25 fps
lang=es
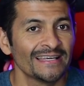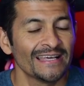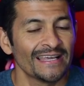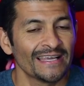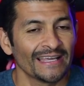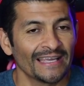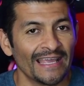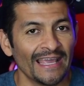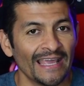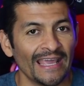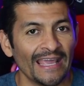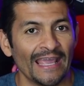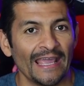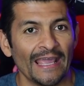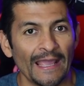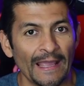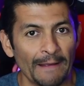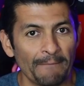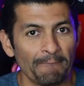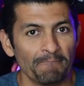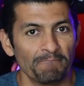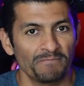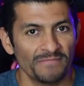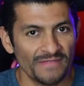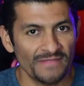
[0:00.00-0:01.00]

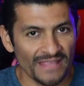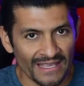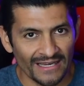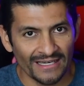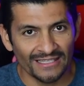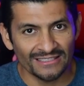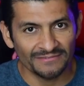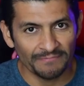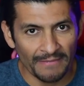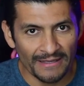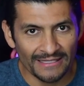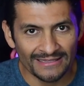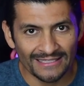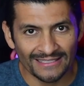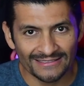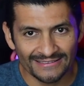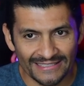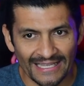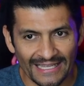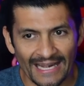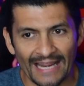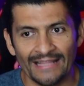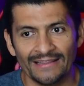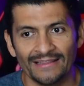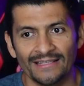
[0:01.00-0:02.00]
que tienes metas
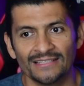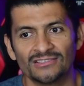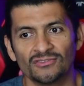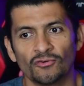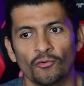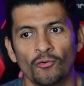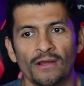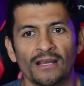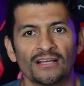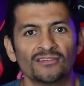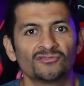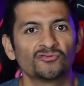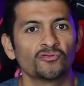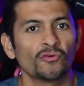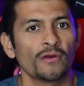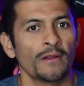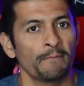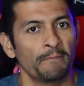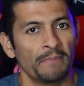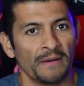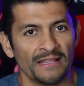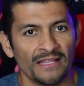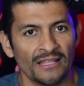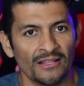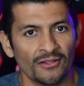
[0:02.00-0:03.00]
grandes o eres un
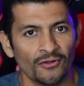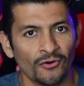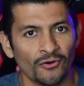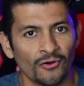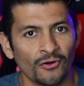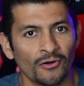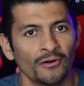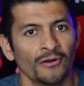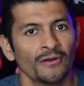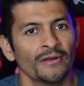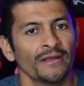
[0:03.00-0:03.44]
emprendedor,